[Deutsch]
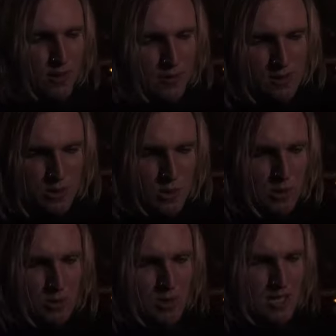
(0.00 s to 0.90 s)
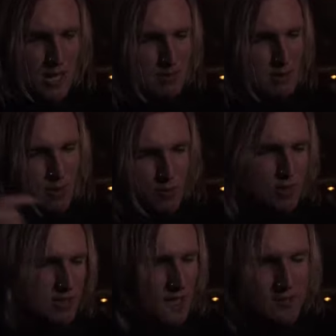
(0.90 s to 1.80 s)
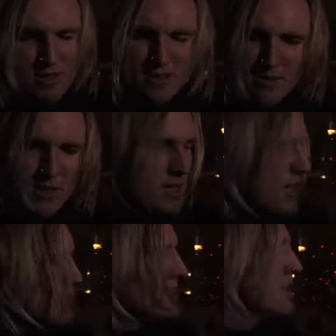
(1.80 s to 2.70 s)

ich versuche es oder ich habe es im Bewusstsein, wenn es einem nicht recht